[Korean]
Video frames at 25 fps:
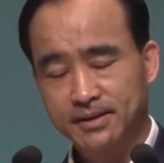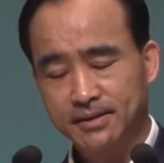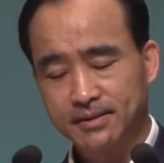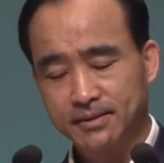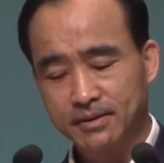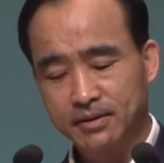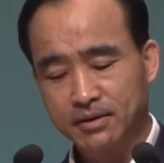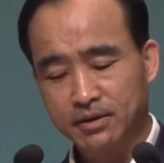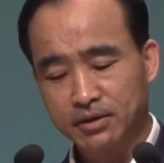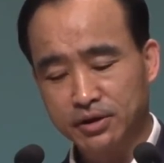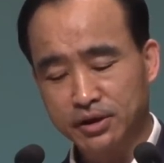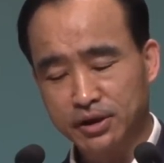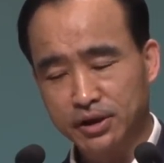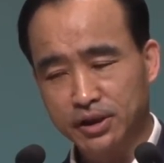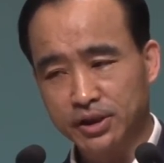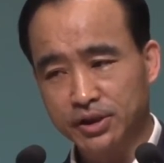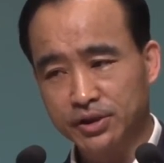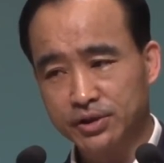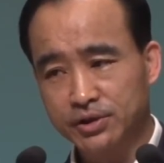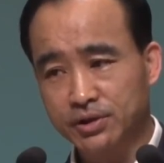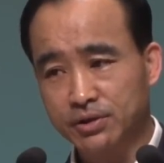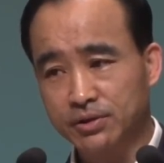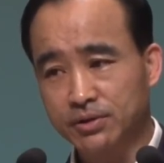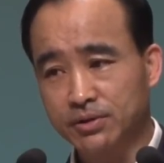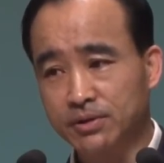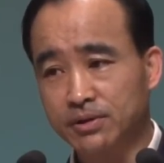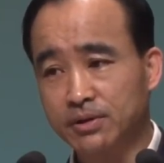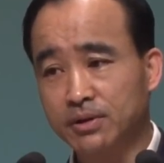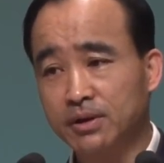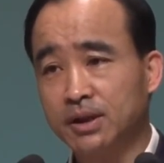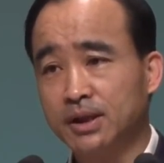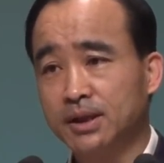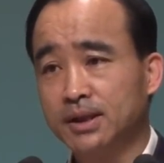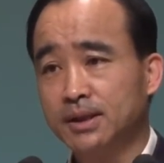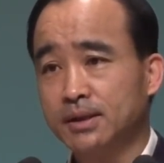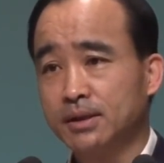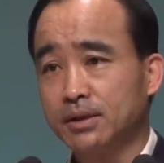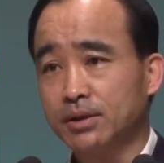어떤 일이 있어도
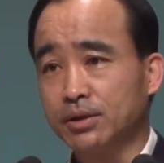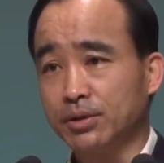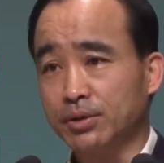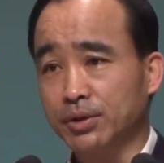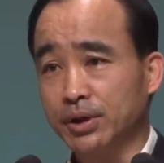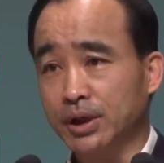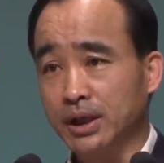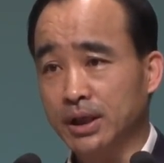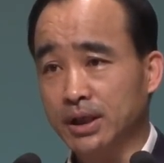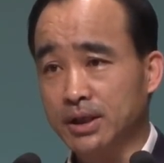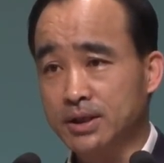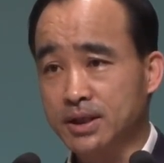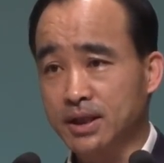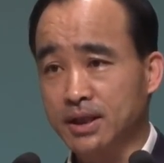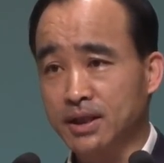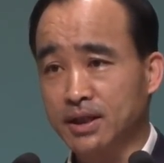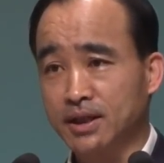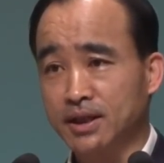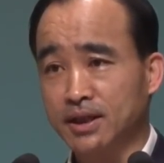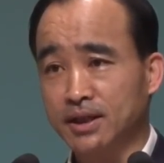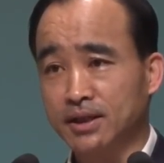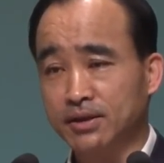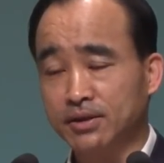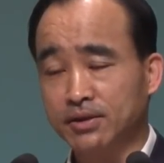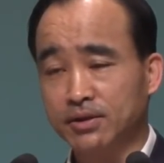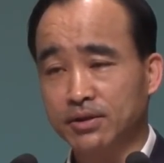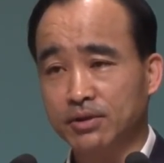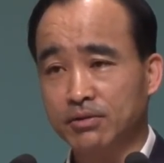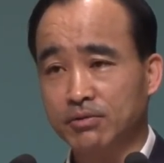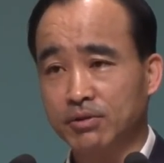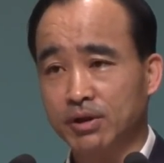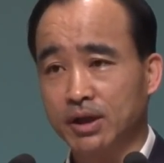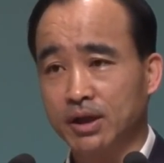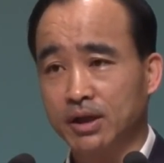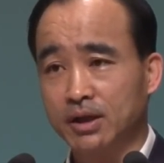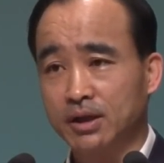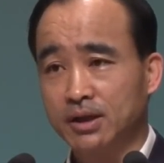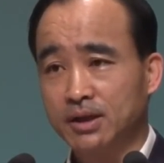교회를 사랑하는
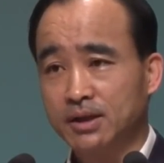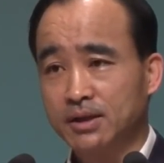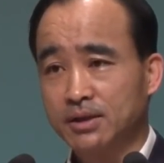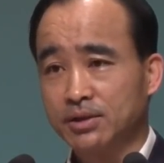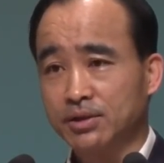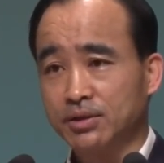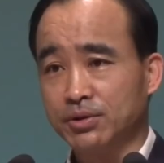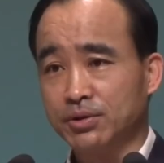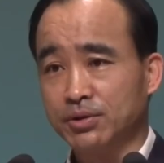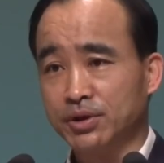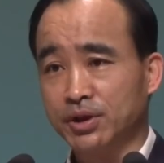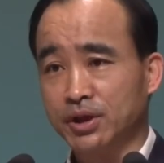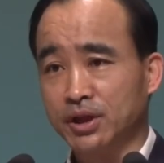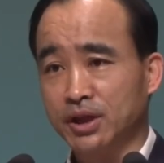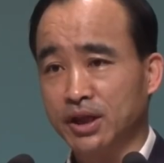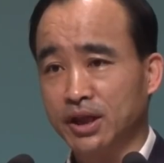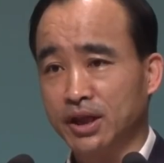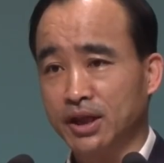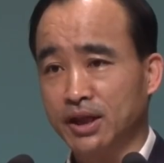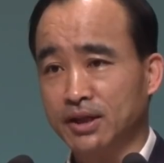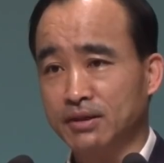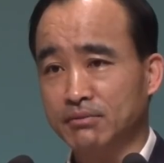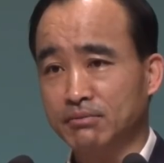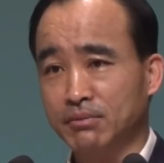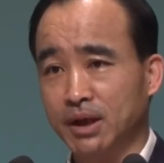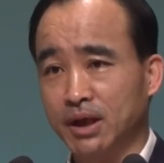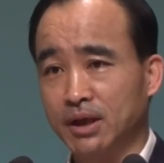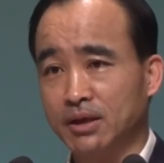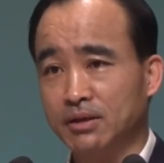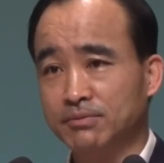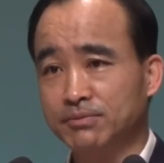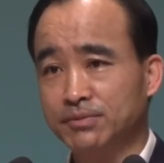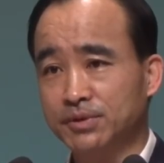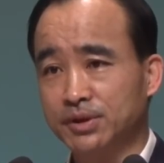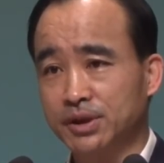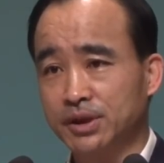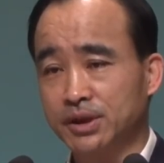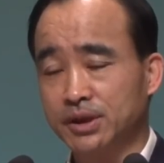것과 교회를 향한
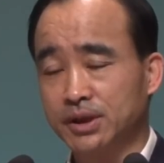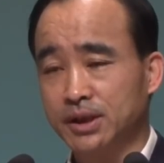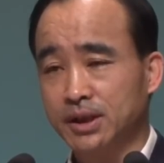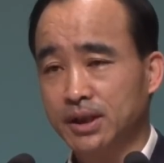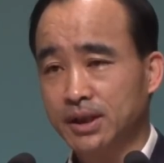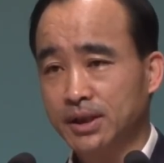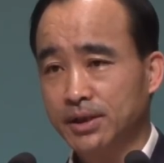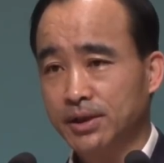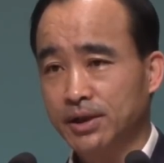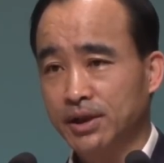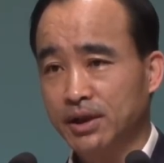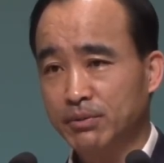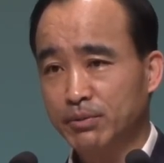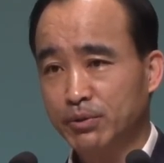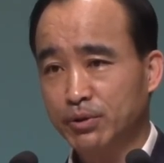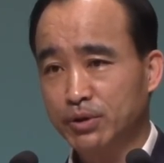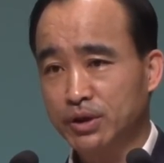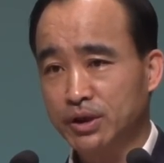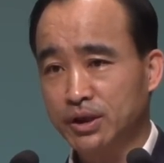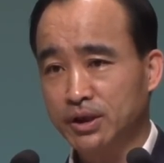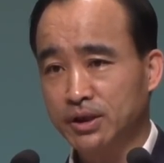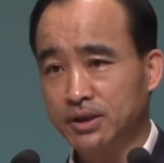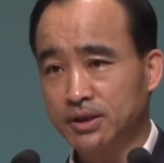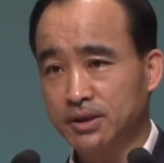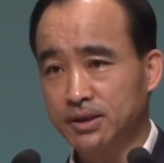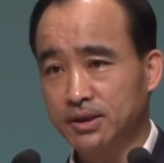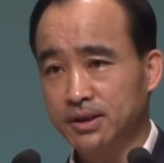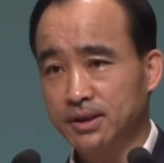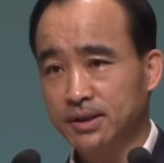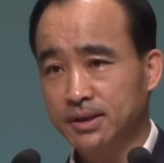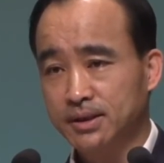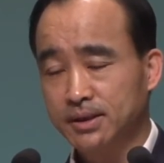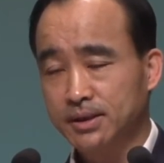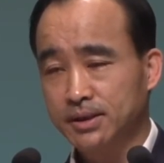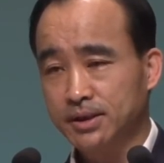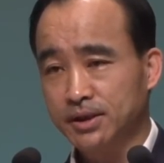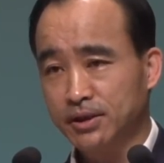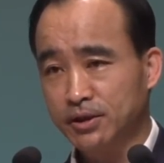마음들이 회복되는
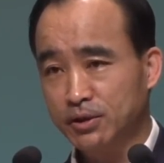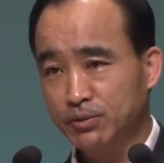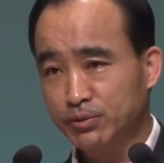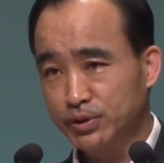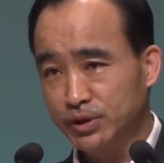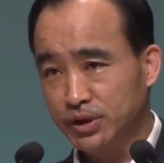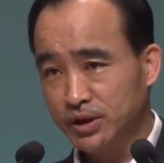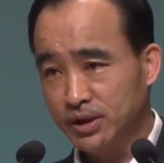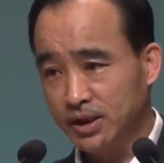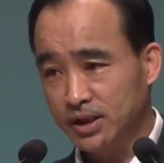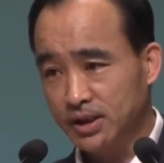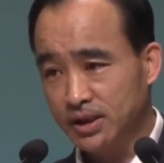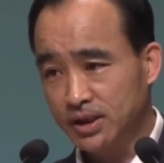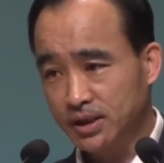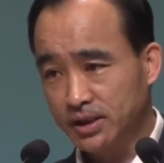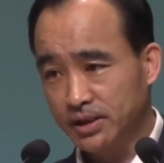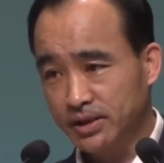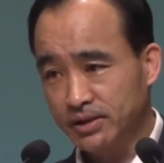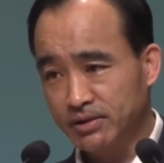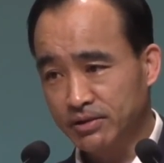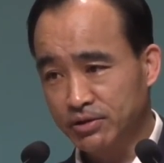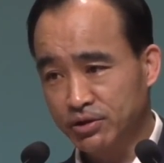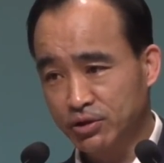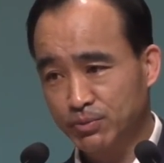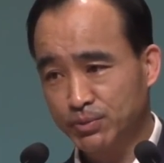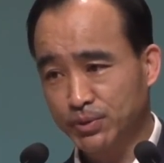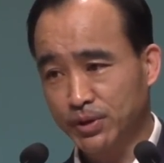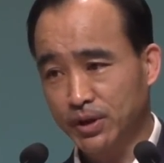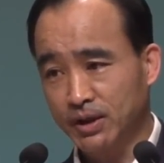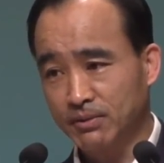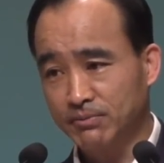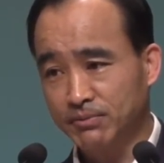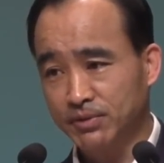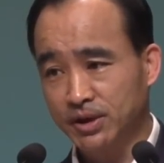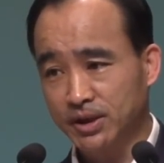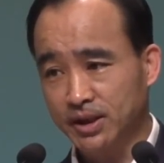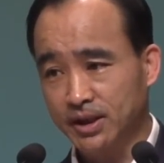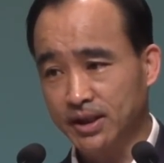여러분이 되시기를
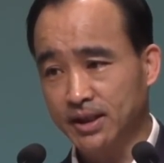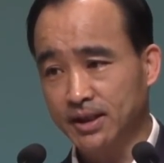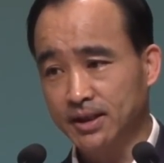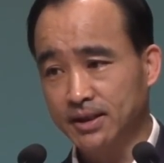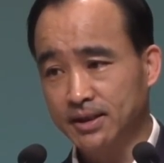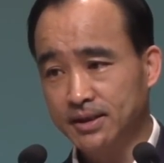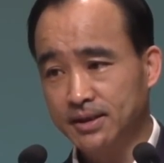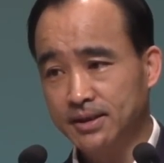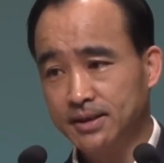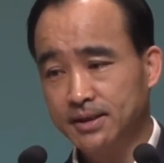축복합니다.